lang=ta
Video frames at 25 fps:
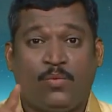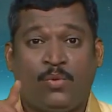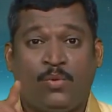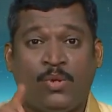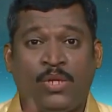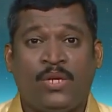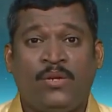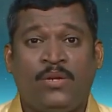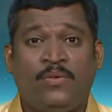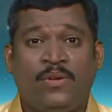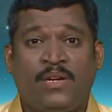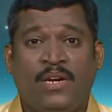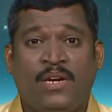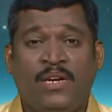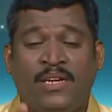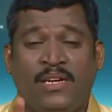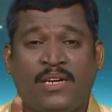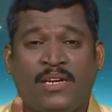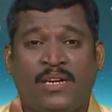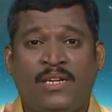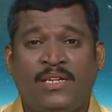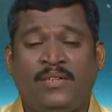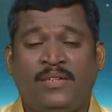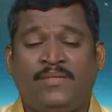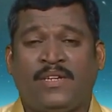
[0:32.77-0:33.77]
உணர்வுகள்
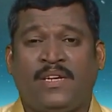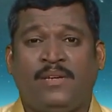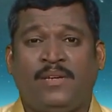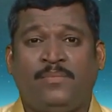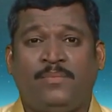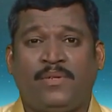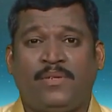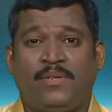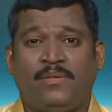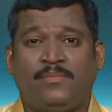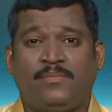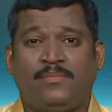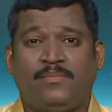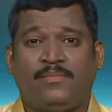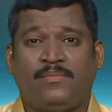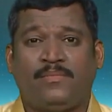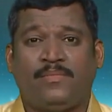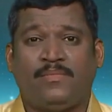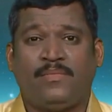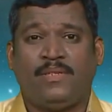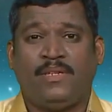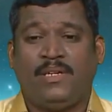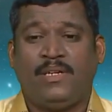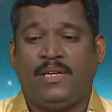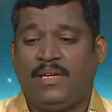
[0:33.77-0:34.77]
இரண்டு வகைப்படும்
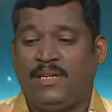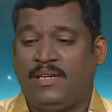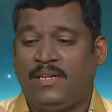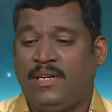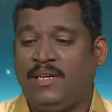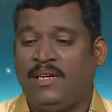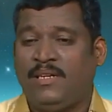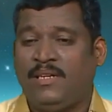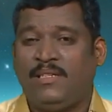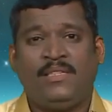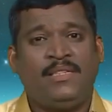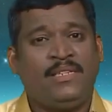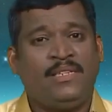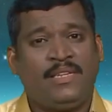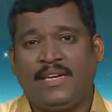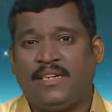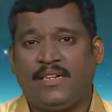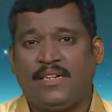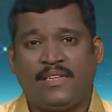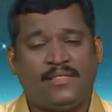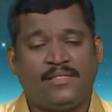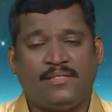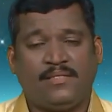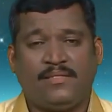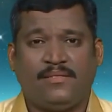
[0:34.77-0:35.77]
நல்லது
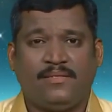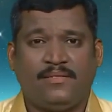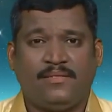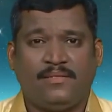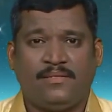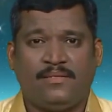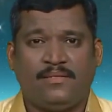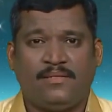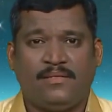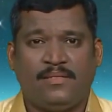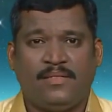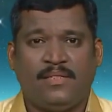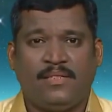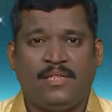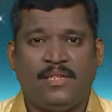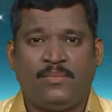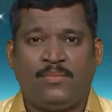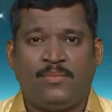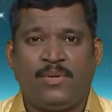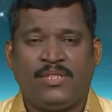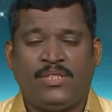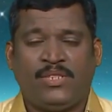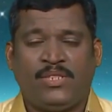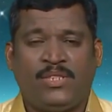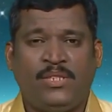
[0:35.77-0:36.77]
கெட்டது
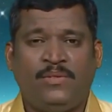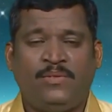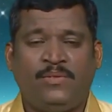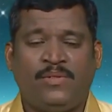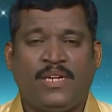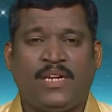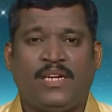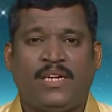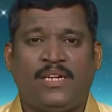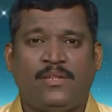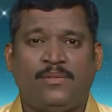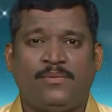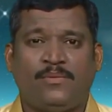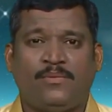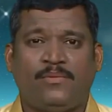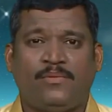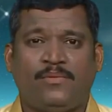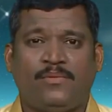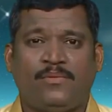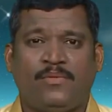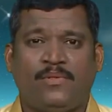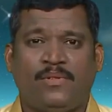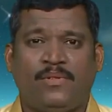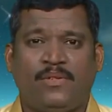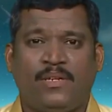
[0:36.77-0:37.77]
பாசிட்டிவ் நெகட்டிவ்
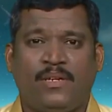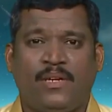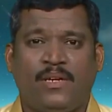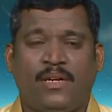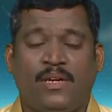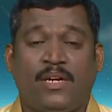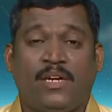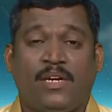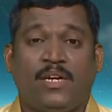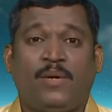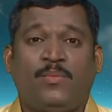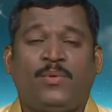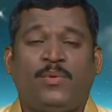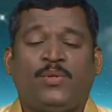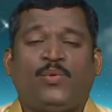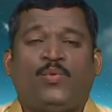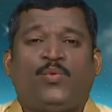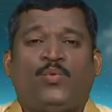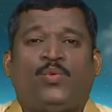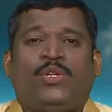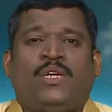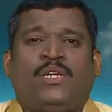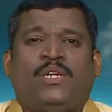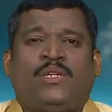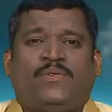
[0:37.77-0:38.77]
நமது
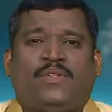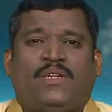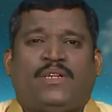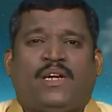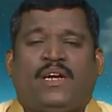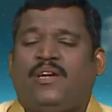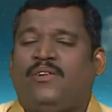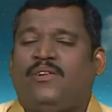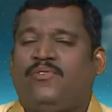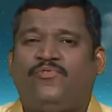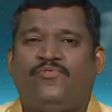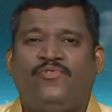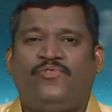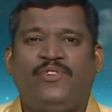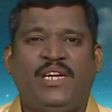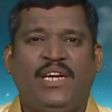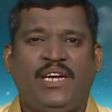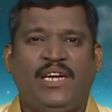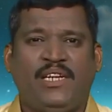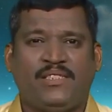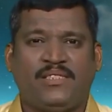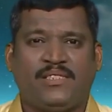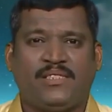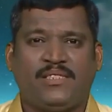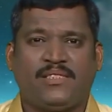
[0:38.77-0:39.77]
உணர்வுகள்
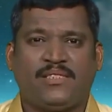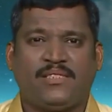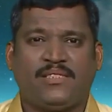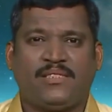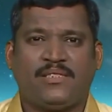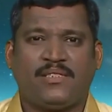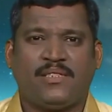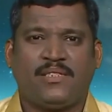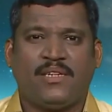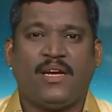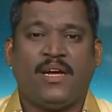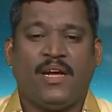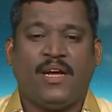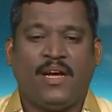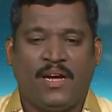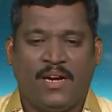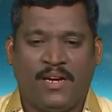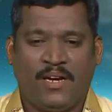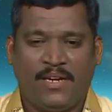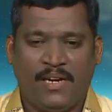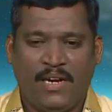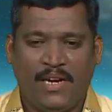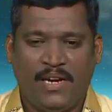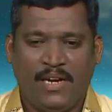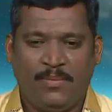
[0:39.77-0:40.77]
ஃபீலிங்ஸ்
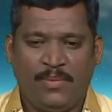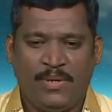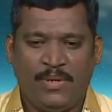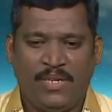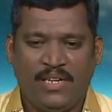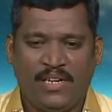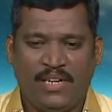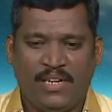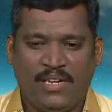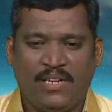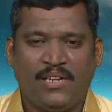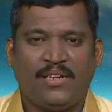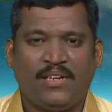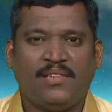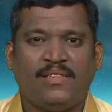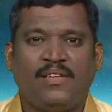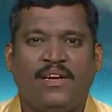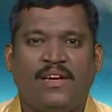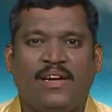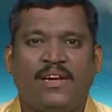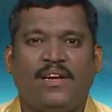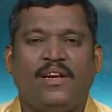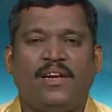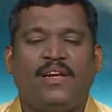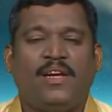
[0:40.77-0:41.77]
நல்லபடியாக
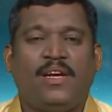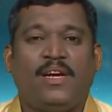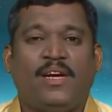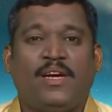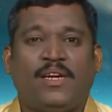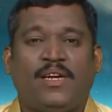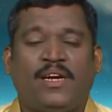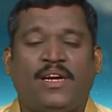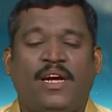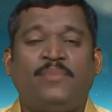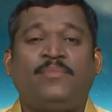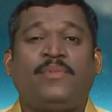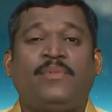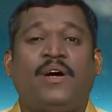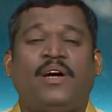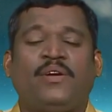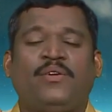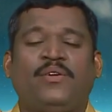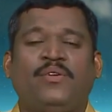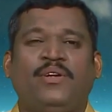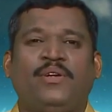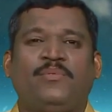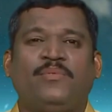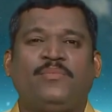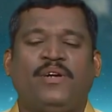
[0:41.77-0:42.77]
இருந்தால் நாம்
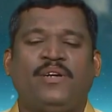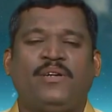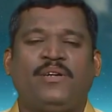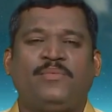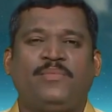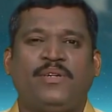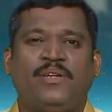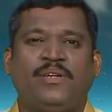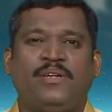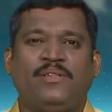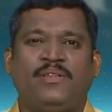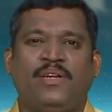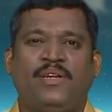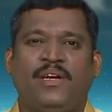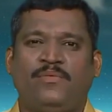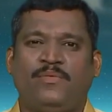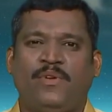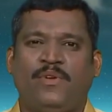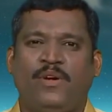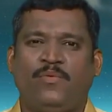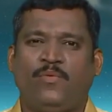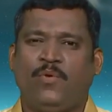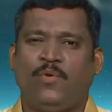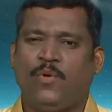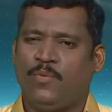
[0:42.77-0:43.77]
ஆரோக்கியமாக மட்டும்தான்
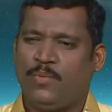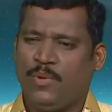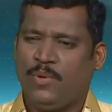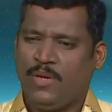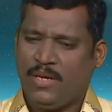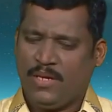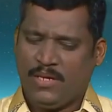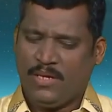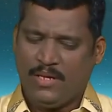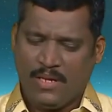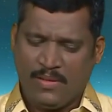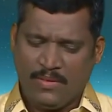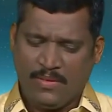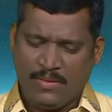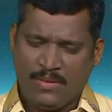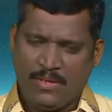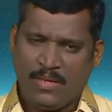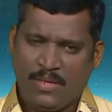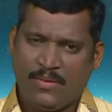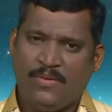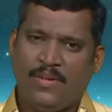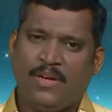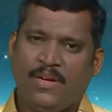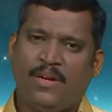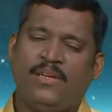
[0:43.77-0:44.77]
வாழ்வோம் எந்த
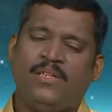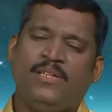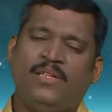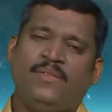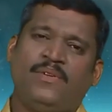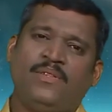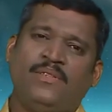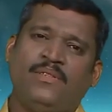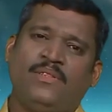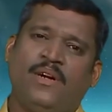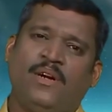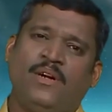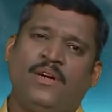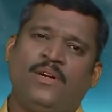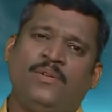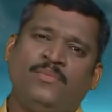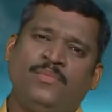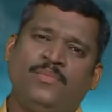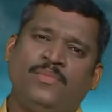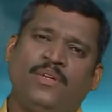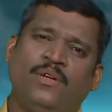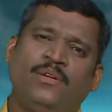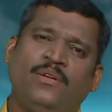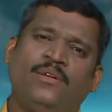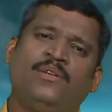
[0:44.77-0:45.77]
வியாதி வந்தாலும்
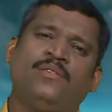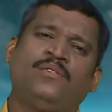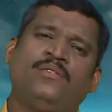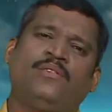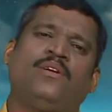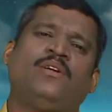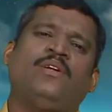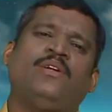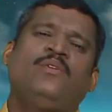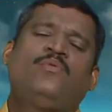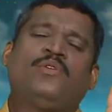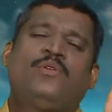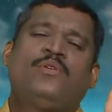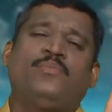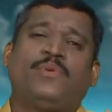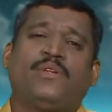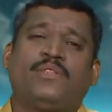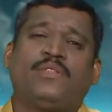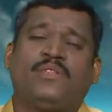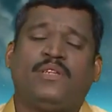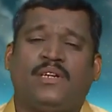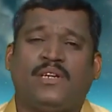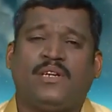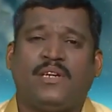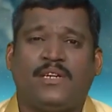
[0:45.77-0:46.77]
தன்னைத்தானே
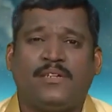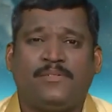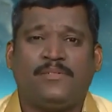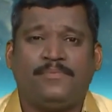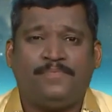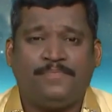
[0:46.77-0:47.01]
குணப்படுத்திடுங்க